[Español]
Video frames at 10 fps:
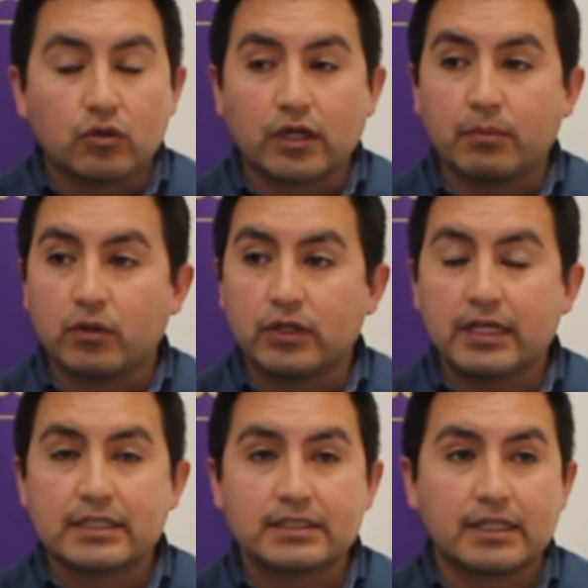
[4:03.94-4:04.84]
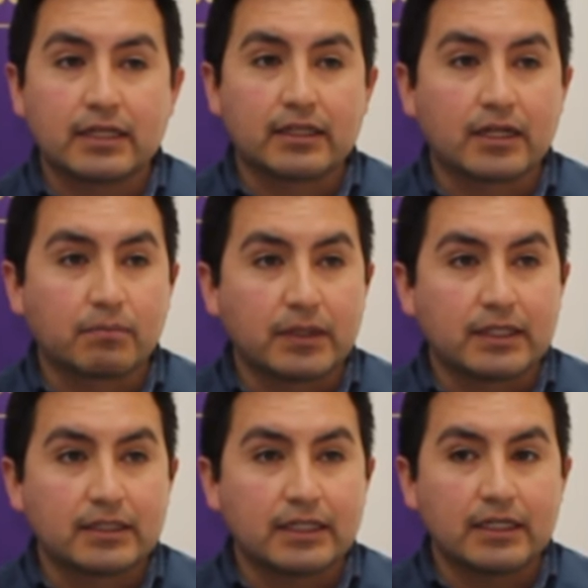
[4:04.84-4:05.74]
o que podrían ser de
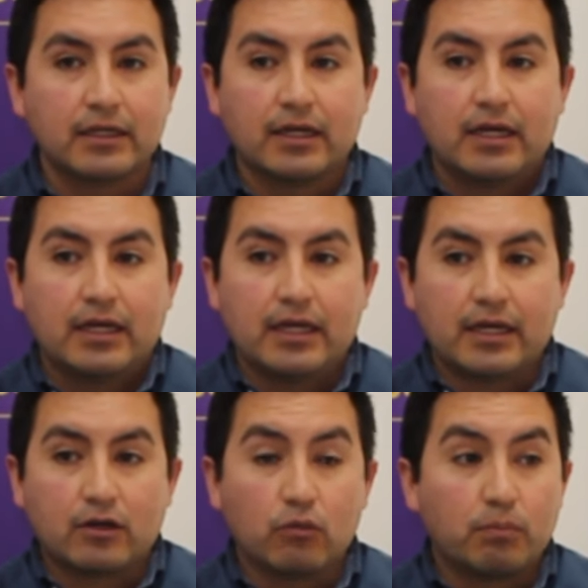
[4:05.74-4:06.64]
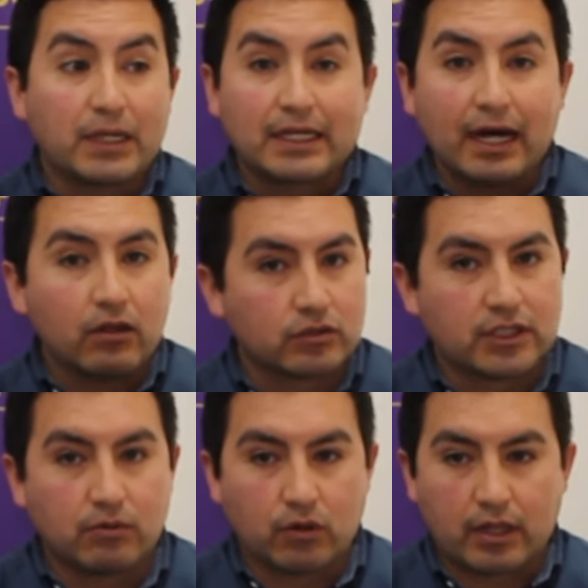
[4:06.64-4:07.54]
repente eh, complicados
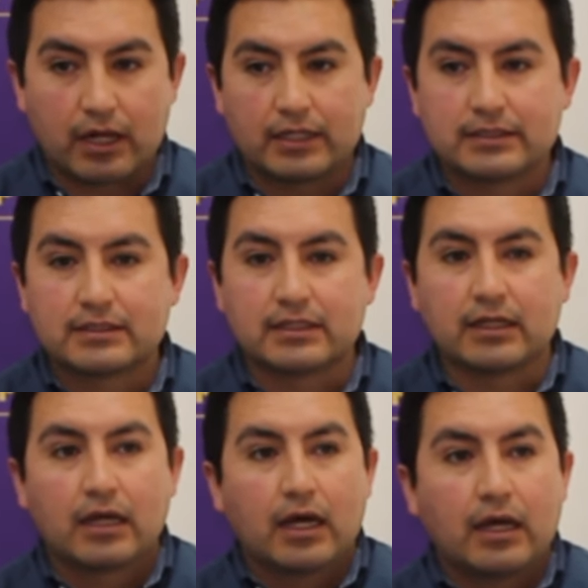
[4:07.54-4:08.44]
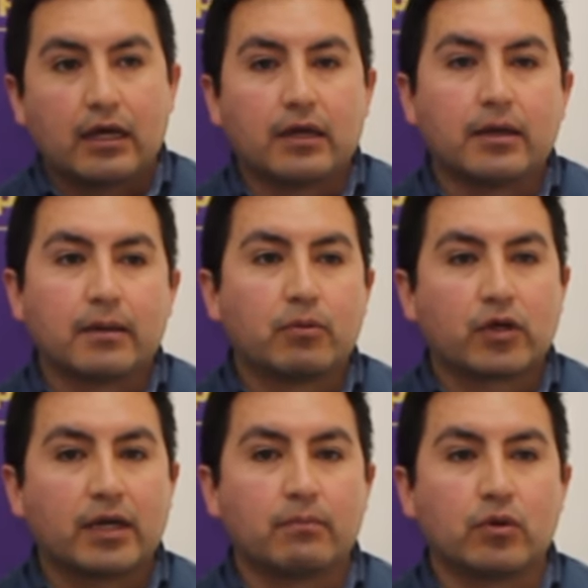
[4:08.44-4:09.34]
de abordar. Es decir, eh, por
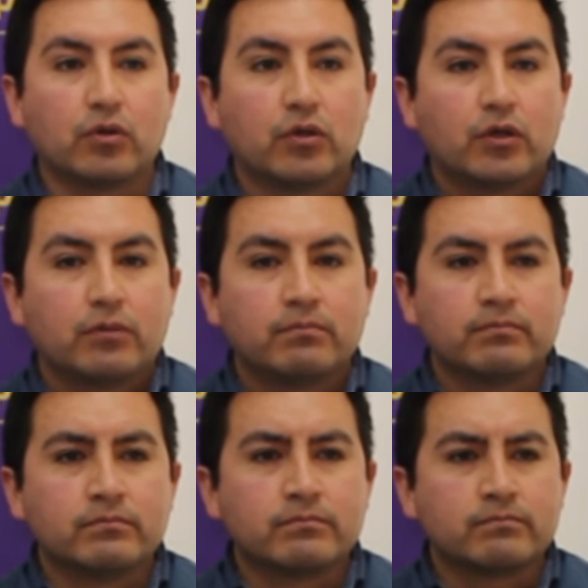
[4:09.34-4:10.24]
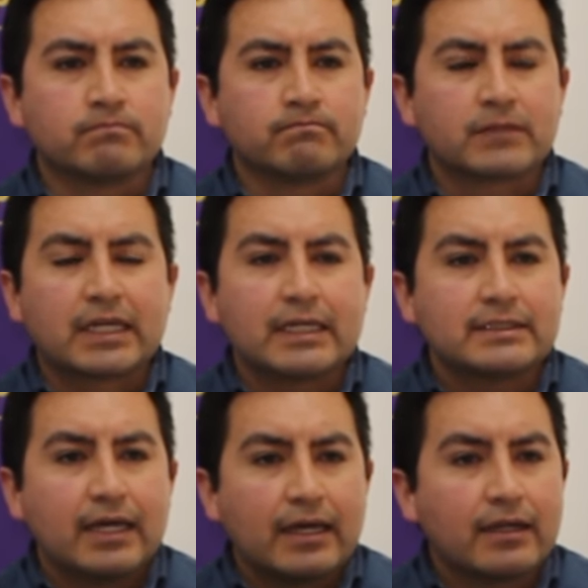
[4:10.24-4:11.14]
ejemplo, mm, ¿qué
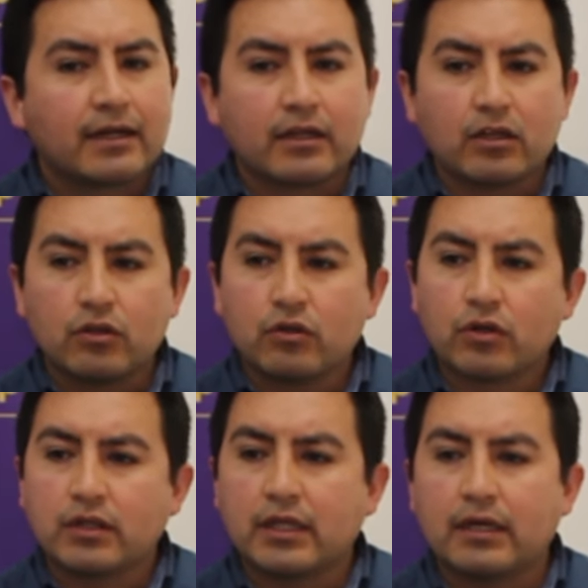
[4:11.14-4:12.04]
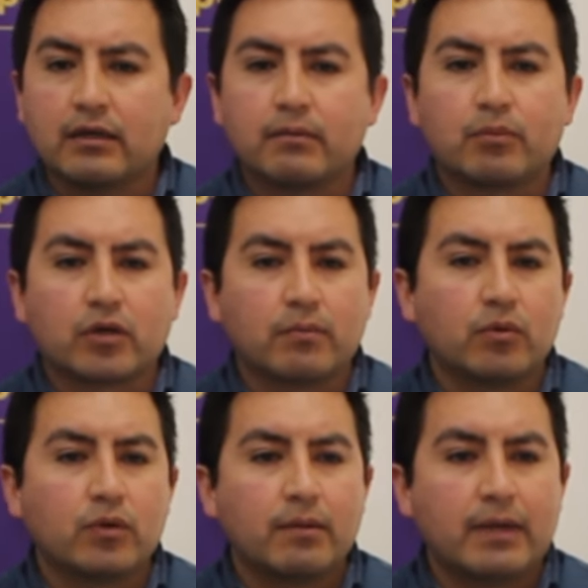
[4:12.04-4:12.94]
está alrededor de, por
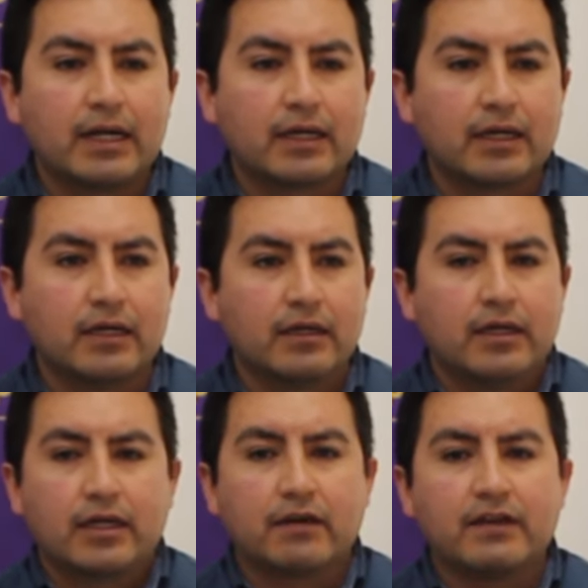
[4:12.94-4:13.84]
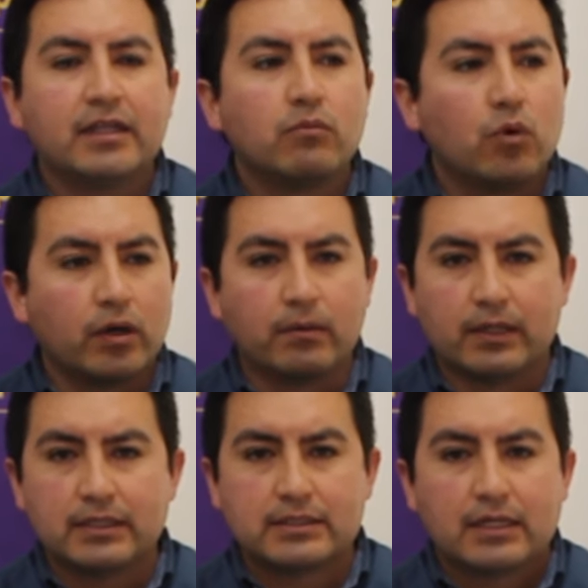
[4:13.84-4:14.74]
ejemplo, una marca que vende
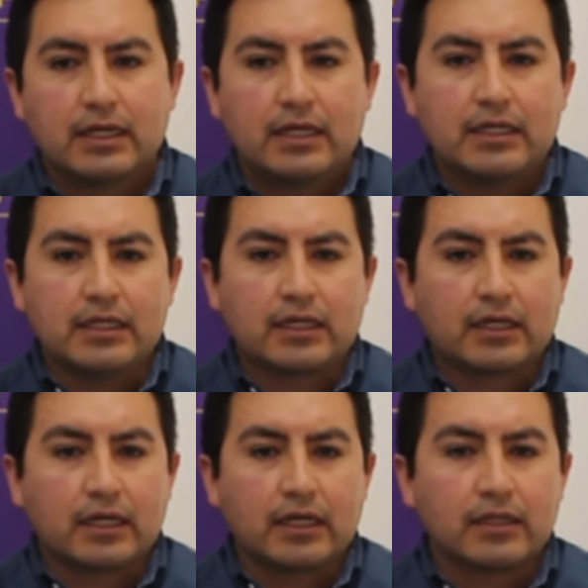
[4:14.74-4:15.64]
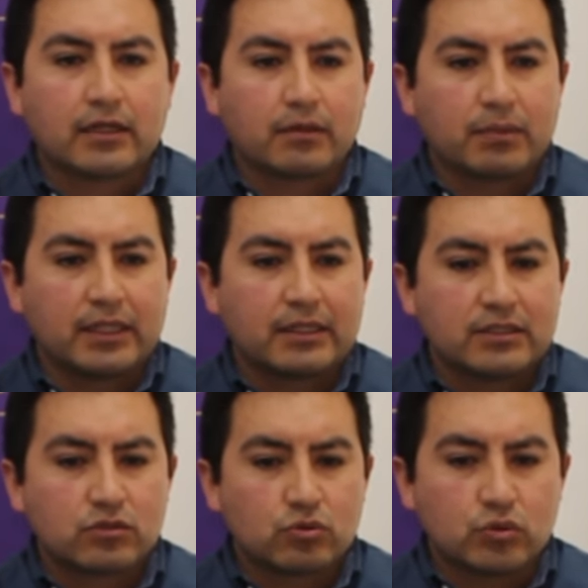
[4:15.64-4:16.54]
muebles y que de repente
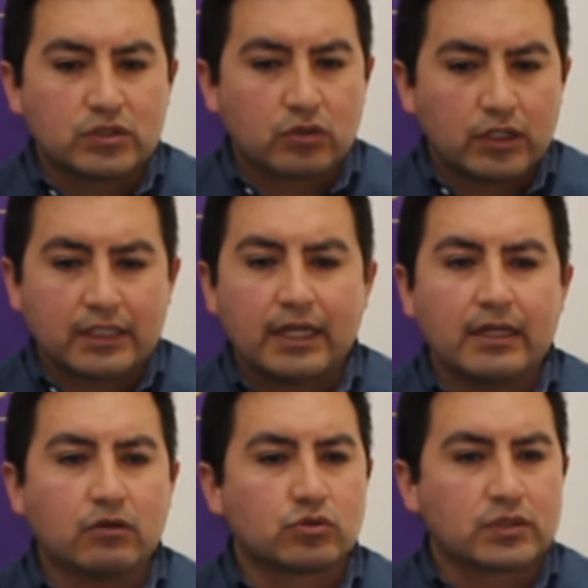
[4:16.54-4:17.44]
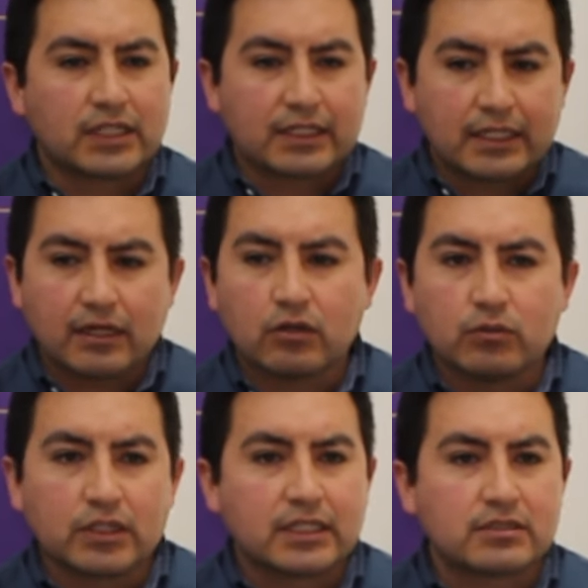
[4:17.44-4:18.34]
su storytelling o su estrategia de
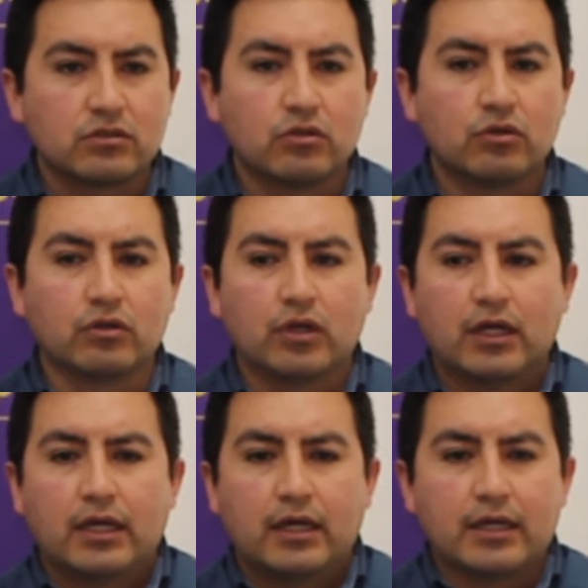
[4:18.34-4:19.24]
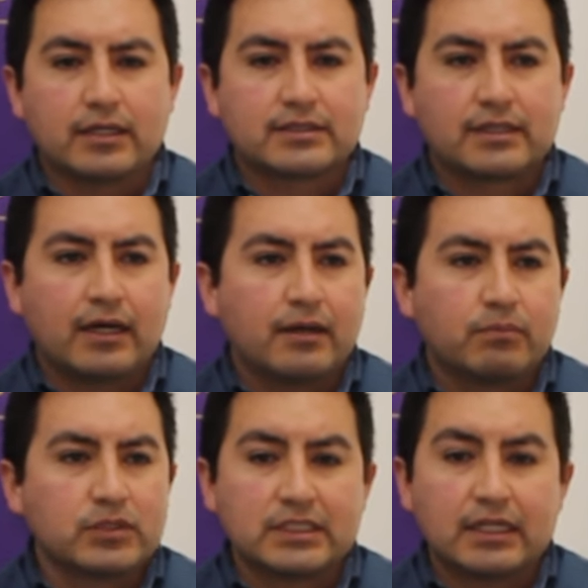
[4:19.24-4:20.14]
comunicación eh, está
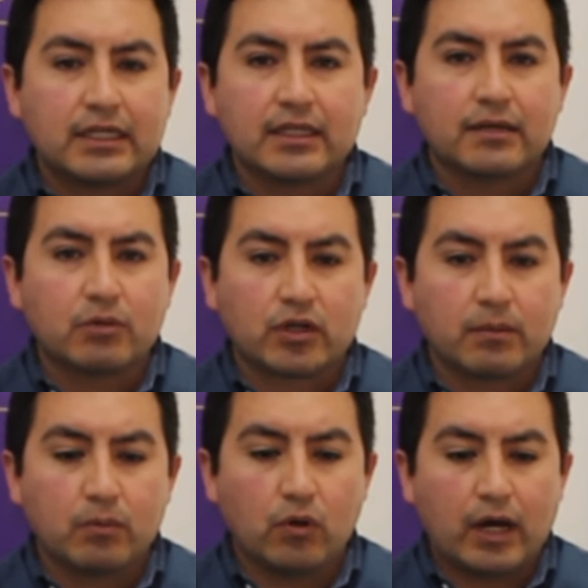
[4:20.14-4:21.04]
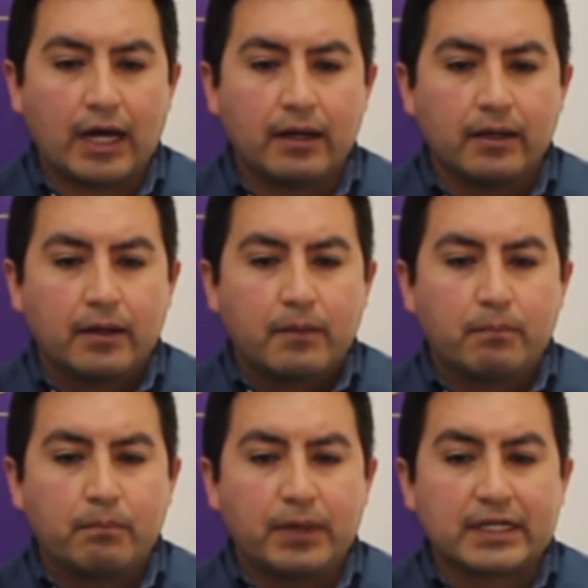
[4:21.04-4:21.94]
pues dirigida, por ejemplo, a
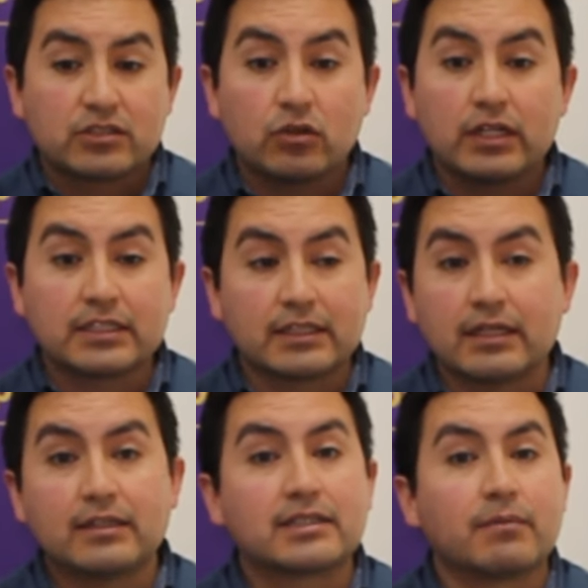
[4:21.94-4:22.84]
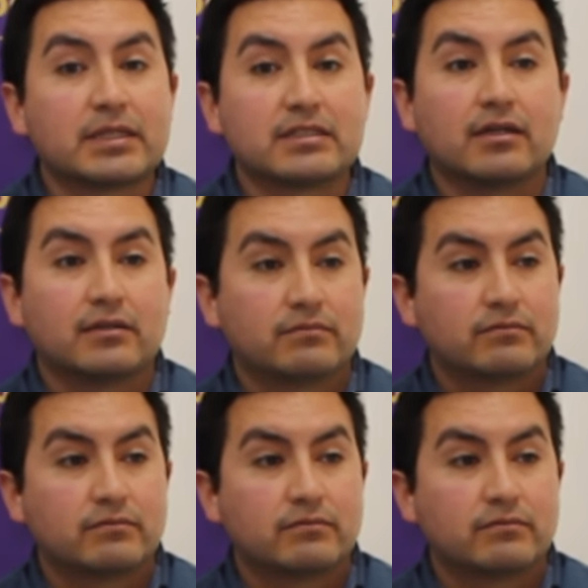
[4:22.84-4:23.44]
personas que tienen discapacidad?